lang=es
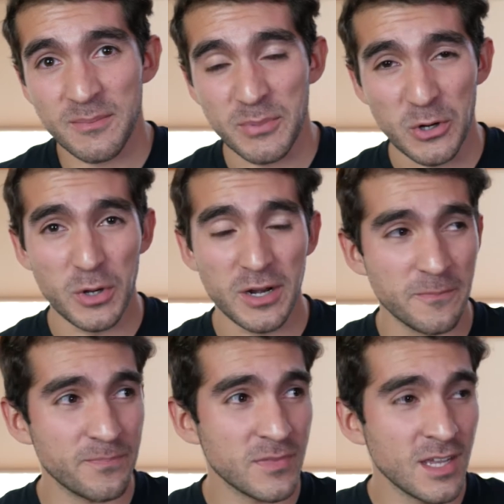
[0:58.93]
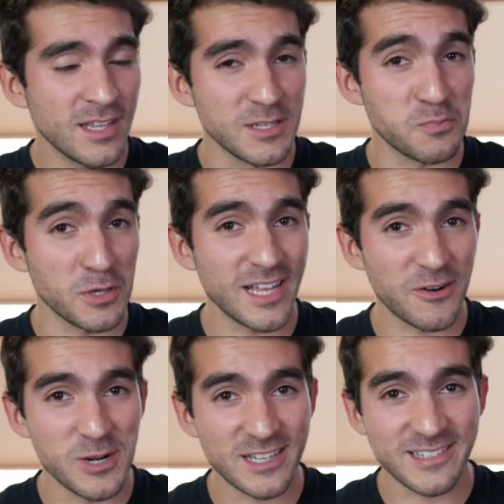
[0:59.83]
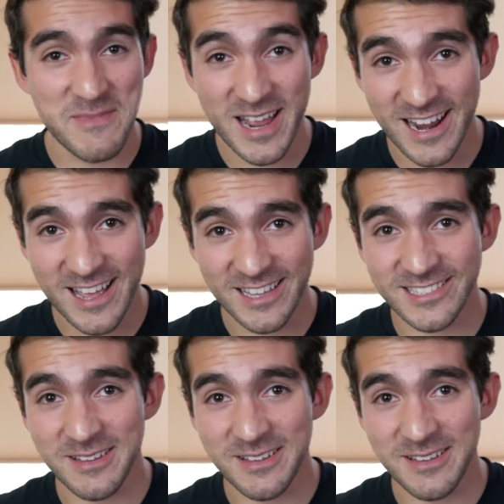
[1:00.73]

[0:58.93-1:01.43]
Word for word: Pero bueno, Después de algunas semanas